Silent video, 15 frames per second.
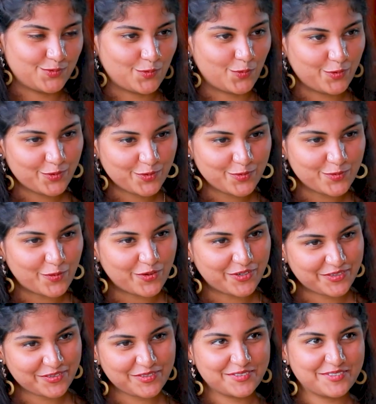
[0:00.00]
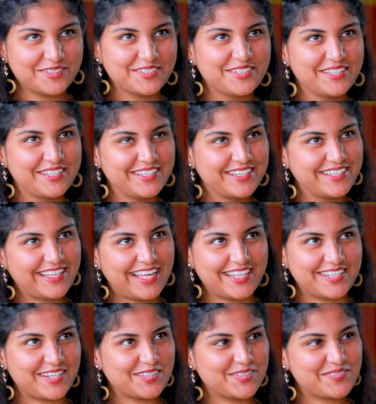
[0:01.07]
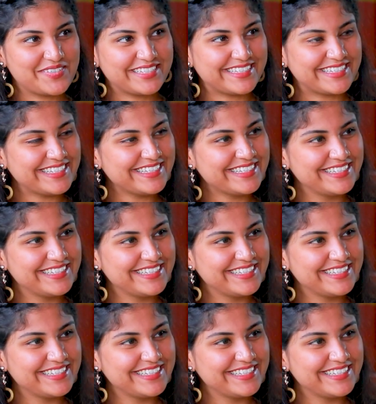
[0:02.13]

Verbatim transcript: నోటుకు ఓటు అది అర్థమైంది